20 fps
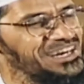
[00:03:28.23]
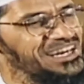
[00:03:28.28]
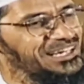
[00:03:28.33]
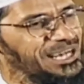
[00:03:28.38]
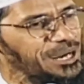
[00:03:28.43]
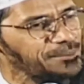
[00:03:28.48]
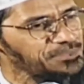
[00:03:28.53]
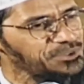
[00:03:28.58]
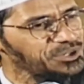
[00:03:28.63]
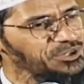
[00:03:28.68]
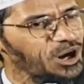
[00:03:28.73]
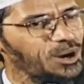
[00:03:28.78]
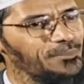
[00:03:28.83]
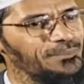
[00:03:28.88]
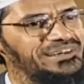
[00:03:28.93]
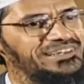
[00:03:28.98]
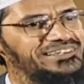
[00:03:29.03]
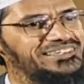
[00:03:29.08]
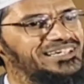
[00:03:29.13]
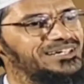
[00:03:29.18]
এসো সেই
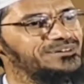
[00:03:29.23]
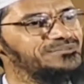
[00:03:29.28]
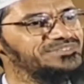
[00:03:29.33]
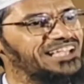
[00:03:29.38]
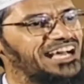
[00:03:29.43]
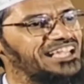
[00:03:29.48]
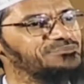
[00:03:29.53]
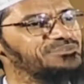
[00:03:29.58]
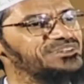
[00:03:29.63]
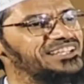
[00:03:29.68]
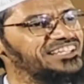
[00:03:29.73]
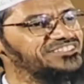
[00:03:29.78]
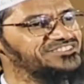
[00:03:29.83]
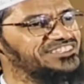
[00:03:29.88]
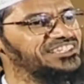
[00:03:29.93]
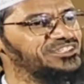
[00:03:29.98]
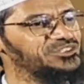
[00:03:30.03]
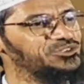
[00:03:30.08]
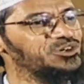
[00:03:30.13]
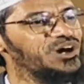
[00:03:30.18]
কথা যাহা তোমাদের এবং
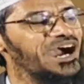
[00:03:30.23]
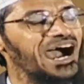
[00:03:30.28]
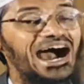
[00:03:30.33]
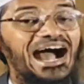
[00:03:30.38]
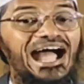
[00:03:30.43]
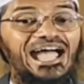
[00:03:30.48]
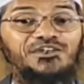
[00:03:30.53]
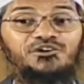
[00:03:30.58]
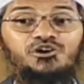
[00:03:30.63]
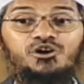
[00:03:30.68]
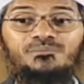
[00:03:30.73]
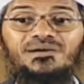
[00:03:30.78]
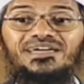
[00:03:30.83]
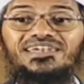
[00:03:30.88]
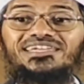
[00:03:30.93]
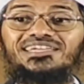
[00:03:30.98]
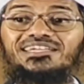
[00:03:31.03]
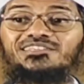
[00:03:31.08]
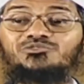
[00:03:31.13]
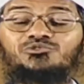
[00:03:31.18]
আমাদের মধ্যে এক আমি
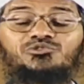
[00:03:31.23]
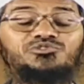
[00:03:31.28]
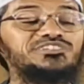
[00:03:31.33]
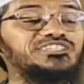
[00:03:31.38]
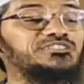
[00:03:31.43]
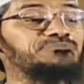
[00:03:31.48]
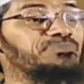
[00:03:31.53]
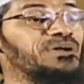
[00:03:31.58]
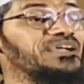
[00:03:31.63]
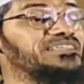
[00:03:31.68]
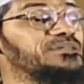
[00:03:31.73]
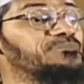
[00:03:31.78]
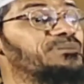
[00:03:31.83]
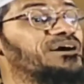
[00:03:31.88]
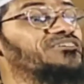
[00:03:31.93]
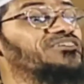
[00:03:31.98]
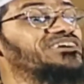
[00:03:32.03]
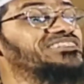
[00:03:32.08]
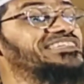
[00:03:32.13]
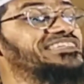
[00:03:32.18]
জানি হিন্দুদের অনেকে
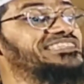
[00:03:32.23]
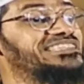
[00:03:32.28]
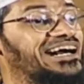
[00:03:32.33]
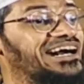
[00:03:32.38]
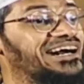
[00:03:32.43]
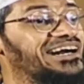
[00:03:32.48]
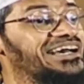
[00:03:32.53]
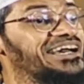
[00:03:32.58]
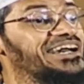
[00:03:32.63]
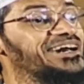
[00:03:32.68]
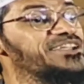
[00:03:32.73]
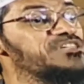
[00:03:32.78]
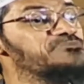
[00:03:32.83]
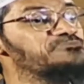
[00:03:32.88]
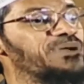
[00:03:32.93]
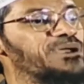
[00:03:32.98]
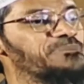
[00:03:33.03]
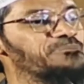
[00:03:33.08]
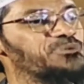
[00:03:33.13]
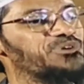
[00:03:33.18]
ভগবদ গীতা আর
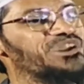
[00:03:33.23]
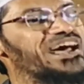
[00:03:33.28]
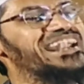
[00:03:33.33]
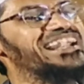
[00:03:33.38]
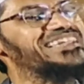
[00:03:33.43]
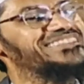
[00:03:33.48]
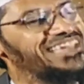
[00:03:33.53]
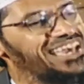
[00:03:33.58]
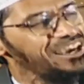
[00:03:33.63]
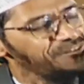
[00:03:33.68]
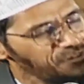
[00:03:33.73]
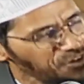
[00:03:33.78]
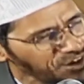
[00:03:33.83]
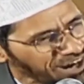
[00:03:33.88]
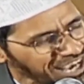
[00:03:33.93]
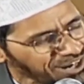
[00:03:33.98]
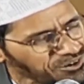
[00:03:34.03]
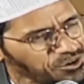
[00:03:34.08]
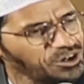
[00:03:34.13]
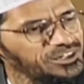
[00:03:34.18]
পুরাণাকে
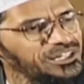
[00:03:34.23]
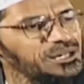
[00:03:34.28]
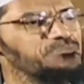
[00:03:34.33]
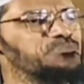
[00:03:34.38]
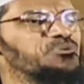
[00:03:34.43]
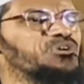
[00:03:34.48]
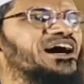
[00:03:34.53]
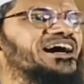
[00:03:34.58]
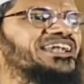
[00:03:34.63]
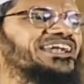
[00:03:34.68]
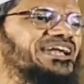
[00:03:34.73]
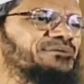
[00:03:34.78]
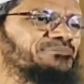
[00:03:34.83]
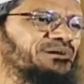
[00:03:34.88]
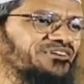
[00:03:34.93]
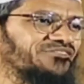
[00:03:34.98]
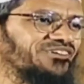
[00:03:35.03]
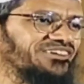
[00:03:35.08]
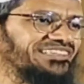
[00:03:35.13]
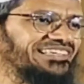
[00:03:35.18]
শ্রদ্ধা করে সেজন্য
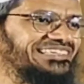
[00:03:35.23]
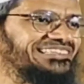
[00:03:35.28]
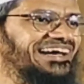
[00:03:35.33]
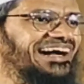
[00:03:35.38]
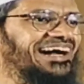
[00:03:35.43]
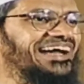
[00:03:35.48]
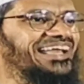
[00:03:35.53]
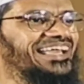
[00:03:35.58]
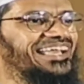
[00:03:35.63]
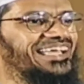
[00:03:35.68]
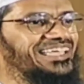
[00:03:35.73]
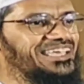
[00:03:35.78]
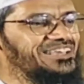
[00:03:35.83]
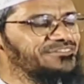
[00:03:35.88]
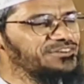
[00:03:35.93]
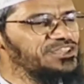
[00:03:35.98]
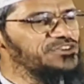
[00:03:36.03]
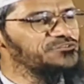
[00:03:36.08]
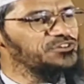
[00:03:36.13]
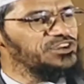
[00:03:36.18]
এগুলো উদ্ধৃতি দিয়েছি যদি
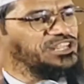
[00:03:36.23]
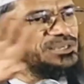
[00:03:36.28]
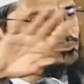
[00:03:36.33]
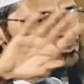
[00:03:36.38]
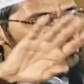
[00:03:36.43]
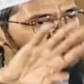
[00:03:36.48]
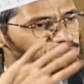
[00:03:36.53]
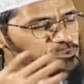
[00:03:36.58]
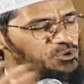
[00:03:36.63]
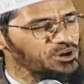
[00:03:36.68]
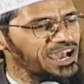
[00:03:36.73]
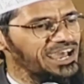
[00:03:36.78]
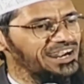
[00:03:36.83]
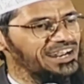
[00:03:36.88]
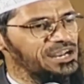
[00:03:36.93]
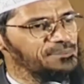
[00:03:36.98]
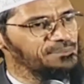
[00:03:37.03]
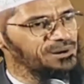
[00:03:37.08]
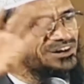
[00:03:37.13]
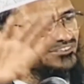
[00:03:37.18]
ভগবদ গীতা আর পুরাণের
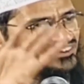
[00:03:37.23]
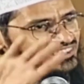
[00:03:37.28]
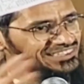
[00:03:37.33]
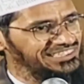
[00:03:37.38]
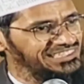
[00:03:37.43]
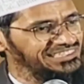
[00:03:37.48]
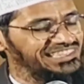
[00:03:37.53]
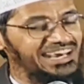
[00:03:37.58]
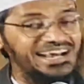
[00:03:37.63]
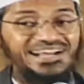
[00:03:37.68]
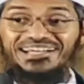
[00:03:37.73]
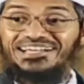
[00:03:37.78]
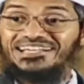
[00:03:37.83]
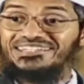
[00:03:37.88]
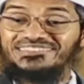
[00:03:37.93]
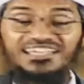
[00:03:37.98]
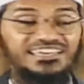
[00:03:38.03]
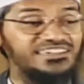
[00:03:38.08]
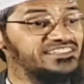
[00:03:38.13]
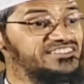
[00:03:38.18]
কথা বাদ দেন
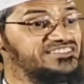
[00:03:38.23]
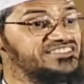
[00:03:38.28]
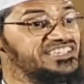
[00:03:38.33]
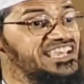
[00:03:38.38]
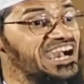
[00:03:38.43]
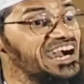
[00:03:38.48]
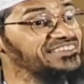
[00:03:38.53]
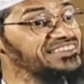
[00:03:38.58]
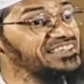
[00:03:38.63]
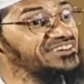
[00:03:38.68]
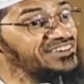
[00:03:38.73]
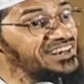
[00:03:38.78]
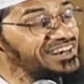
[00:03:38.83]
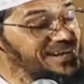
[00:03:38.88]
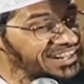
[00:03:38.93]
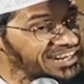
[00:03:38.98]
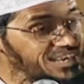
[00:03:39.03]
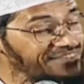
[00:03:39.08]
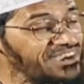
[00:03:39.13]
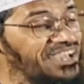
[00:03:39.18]
তারপরও ঋগ্বেদে জিহাদের
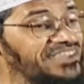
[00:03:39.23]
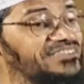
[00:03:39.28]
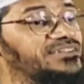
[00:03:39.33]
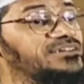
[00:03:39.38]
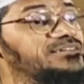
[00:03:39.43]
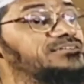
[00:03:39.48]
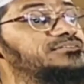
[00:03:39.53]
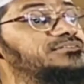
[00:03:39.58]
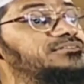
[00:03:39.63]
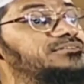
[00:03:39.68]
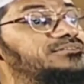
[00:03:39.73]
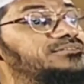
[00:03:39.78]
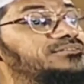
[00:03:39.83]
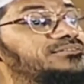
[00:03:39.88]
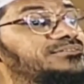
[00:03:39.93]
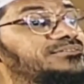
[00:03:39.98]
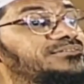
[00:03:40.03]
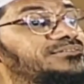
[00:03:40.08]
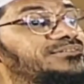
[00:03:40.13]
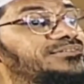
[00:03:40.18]
কথা আছে
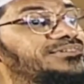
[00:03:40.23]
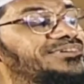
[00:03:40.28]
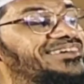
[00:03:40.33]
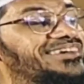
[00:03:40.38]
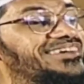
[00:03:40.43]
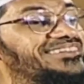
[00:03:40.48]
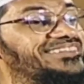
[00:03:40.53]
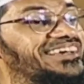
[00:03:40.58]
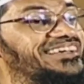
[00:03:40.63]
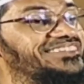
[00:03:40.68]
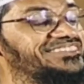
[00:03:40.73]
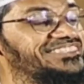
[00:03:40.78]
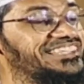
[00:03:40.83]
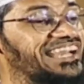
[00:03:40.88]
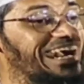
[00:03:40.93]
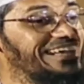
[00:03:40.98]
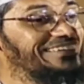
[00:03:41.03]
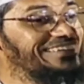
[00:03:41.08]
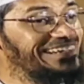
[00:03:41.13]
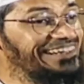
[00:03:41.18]
ঋগ্বেদে
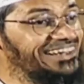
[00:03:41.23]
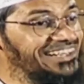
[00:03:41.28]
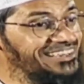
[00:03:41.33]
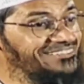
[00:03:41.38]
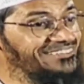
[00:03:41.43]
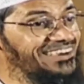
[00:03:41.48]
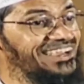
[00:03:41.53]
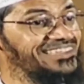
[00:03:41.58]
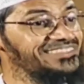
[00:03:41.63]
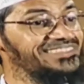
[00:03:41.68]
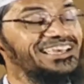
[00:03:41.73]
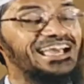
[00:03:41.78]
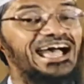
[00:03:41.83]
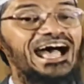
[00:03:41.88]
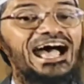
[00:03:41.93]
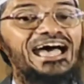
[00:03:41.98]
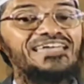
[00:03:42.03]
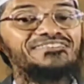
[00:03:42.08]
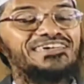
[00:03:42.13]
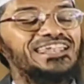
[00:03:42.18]
জিহাদের কথা আছে
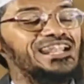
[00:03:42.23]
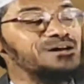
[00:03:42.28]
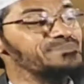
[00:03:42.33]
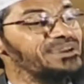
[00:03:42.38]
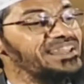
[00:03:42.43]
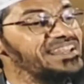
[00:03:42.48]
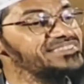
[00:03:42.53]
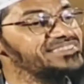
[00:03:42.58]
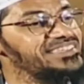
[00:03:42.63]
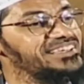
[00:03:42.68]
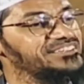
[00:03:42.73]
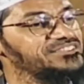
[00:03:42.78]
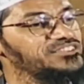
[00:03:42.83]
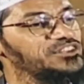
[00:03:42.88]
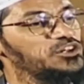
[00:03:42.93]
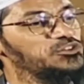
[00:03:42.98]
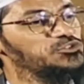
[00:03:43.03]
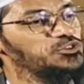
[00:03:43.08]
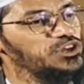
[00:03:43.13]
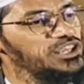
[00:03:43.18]
আরো অনেক কিছু
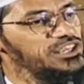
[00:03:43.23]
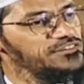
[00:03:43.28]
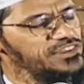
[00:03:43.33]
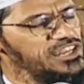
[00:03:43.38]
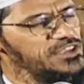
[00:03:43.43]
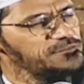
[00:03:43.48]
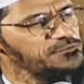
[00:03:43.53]
তাই শুধু